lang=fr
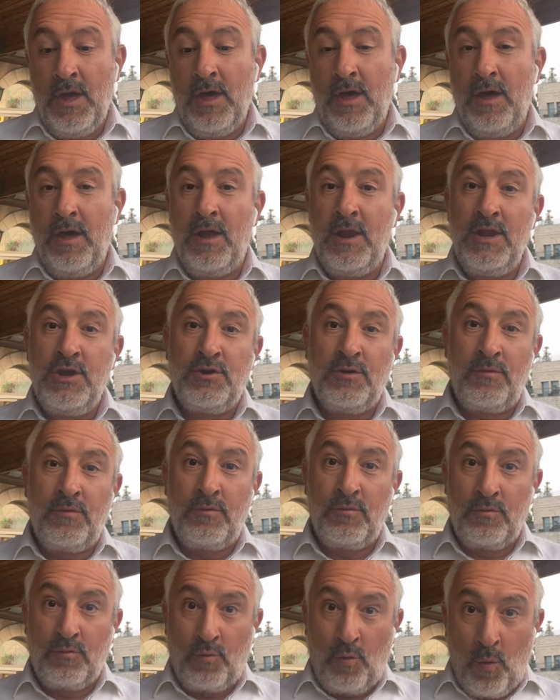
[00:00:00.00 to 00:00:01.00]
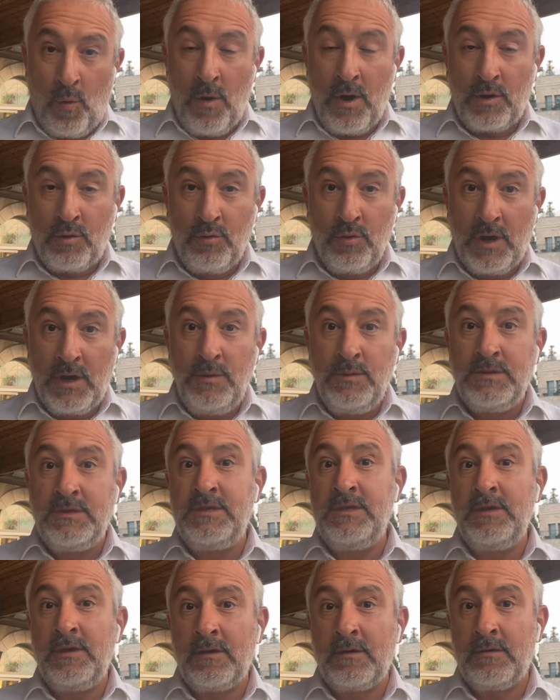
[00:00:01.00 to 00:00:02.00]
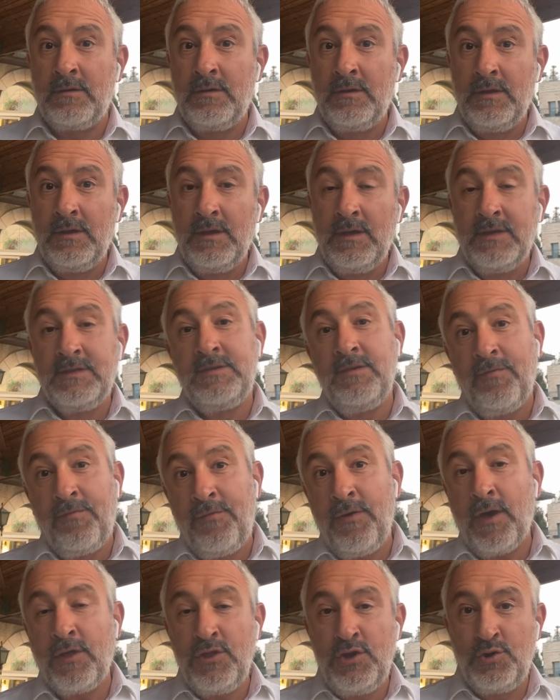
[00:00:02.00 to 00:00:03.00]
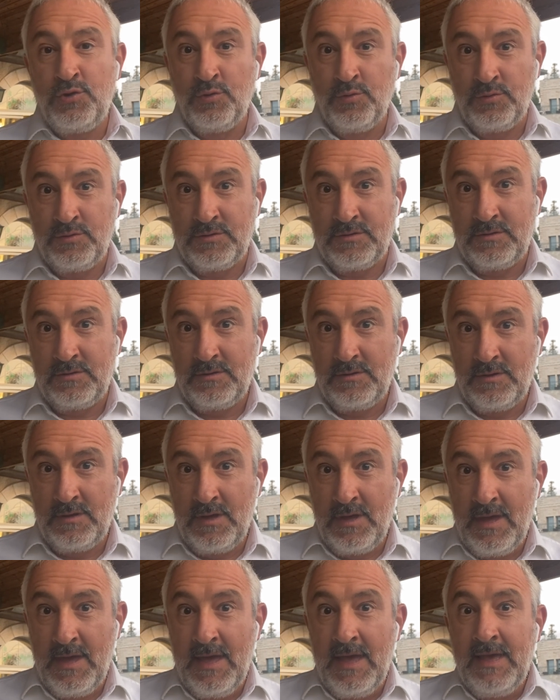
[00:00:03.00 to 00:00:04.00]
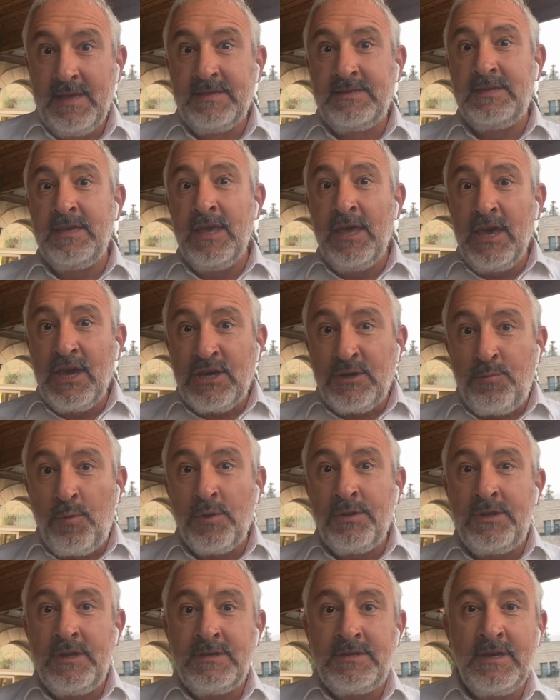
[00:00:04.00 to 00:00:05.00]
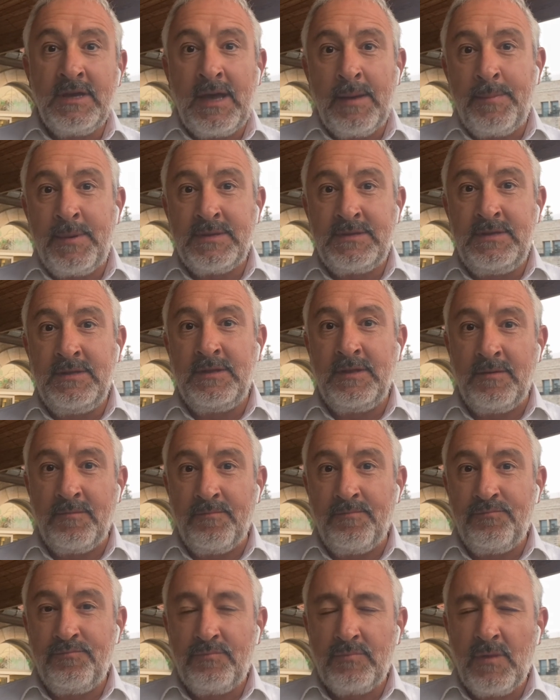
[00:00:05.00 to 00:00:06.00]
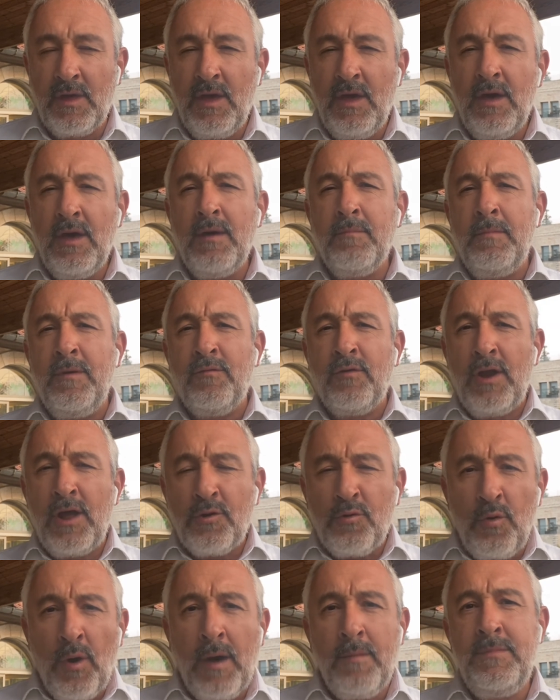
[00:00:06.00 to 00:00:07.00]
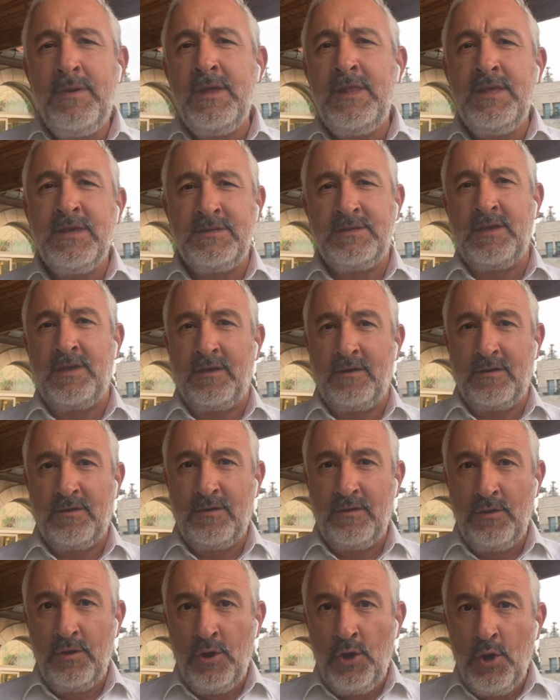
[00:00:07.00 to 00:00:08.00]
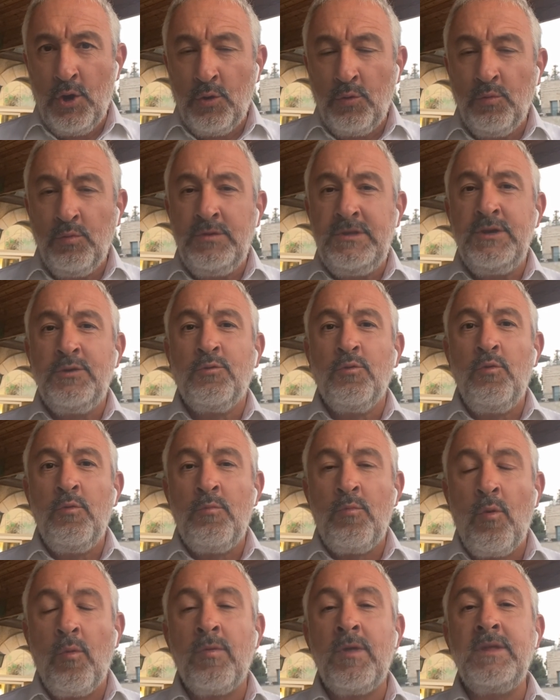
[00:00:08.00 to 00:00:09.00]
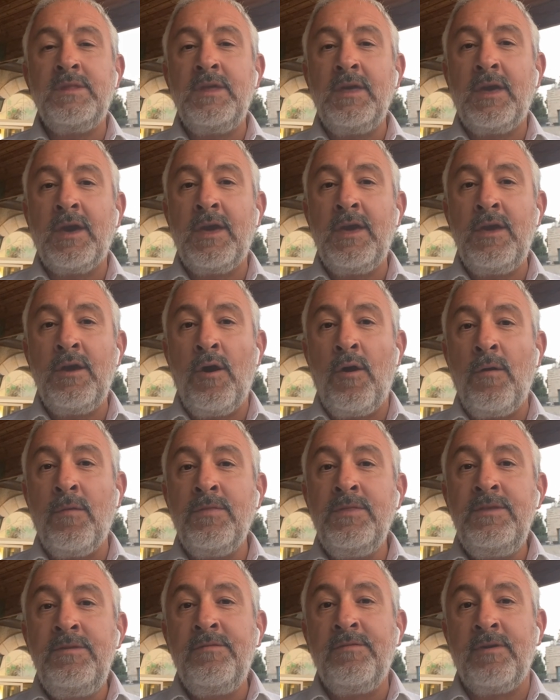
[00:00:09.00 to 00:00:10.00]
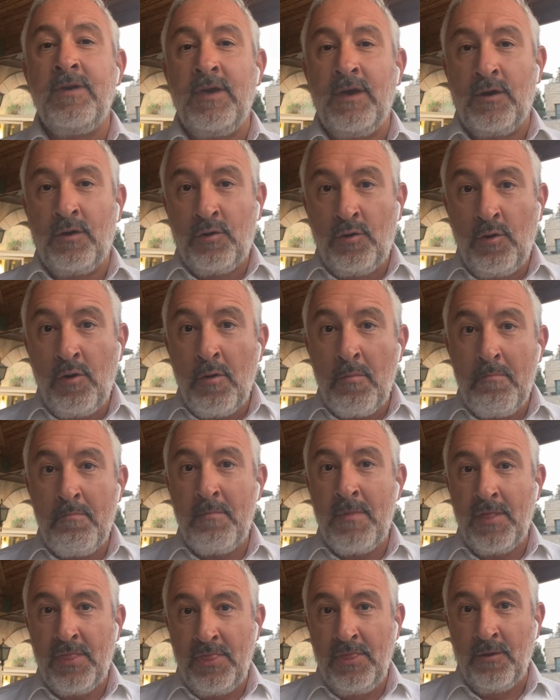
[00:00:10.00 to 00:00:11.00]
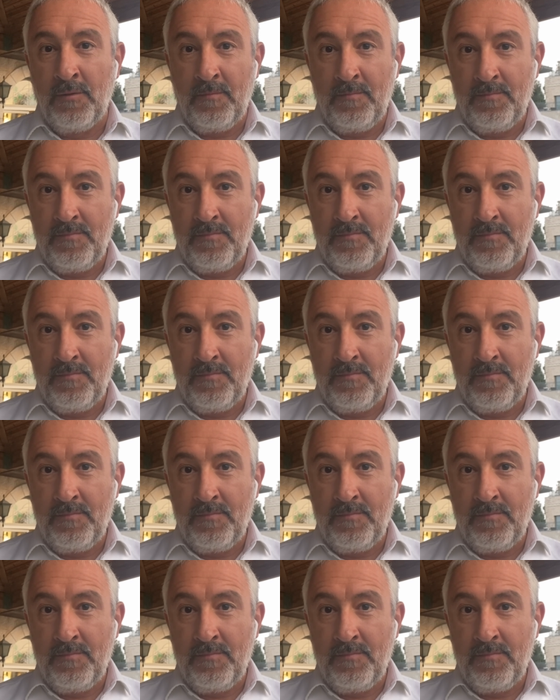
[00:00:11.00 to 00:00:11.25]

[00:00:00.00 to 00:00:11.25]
Hein, les gens croient que réussir, c'est faire des choses c'est exploiter ses capacités. Et voilà que Rabbi Eliezer nous dit que le monde a été créé en hiver, comme maintenant,